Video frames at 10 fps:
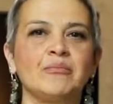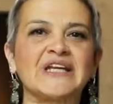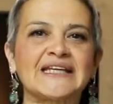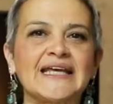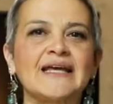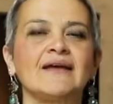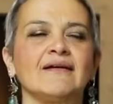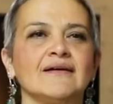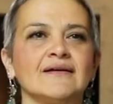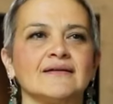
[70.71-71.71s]
perché
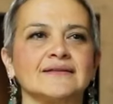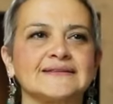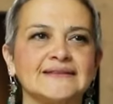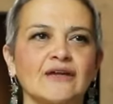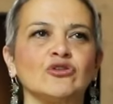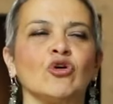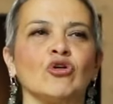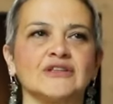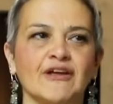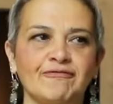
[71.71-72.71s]
eh,
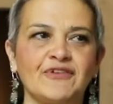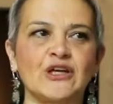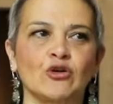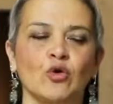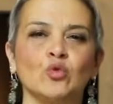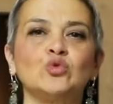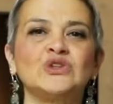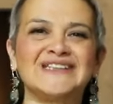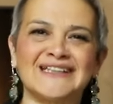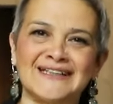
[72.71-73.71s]
siano davvero
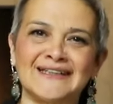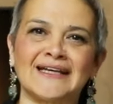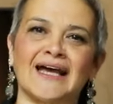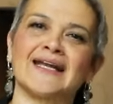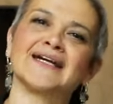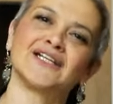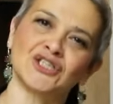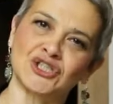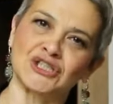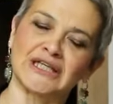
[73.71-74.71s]
utili alla
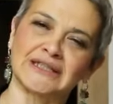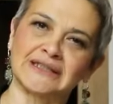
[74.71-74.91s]
crescita